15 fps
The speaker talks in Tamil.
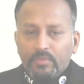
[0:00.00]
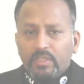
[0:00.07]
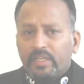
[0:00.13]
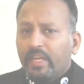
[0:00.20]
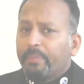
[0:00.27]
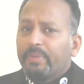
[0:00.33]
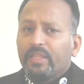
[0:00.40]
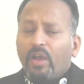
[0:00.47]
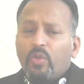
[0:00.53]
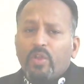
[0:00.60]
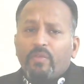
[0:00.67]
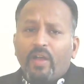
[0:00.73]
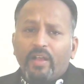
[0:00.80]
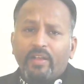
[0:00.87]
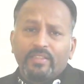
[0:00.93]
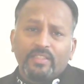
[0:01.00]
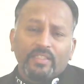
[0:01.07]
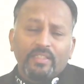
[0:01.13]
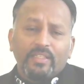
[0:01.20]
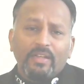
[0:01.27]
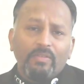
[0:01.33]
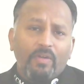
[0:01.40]
இந்த பிதாவுடைய
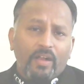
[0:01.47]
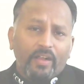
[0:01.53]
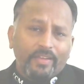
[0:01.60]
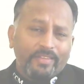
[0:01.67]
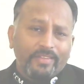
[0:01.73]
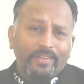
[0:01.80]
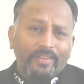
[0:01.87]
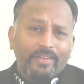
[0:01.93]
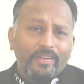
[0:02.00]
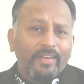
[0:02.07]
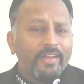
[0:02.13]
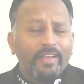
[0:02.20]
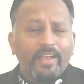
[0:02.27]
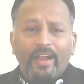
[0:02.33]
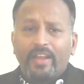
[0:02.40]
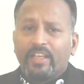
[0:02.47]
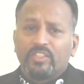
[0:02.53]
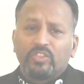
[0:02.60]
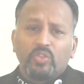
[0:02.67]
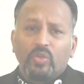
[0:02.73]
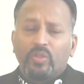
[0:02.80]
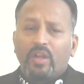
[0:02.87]
வாக்குத்தத்தங்கள் வாக்குத்தத்தங்கள் இன்றைக்கு அநேக
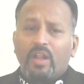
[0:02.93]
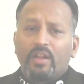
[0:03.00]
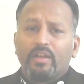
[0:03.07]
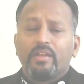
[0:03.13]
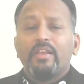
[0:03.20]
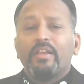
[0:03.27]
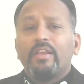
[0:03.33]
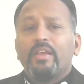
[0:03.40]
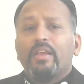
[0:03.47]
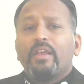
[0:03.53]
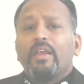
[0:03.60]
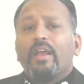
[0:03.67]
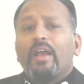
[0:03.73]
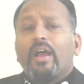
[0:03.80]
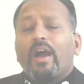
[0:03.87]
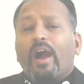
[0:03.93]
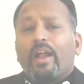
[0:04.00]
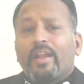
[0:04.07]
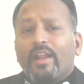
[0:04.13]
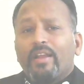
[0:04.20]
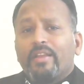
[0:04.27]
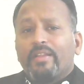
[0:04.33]
சொல்கிறார்கள்
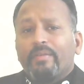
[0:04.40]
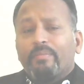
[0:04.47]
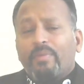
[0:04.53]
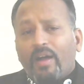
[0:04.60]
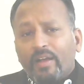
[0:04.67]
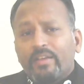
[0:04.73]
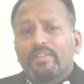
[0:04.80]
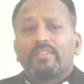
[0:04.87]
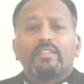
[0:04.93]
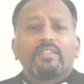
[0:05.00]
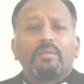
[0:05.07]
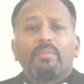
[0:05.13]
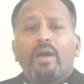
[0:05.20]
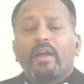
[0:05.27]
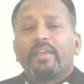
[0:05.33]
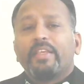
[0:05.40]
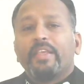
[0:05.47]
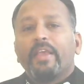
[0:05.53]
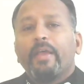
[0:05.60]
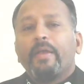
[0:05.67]
ஆனால் வாக்குத்தத்தமாகிய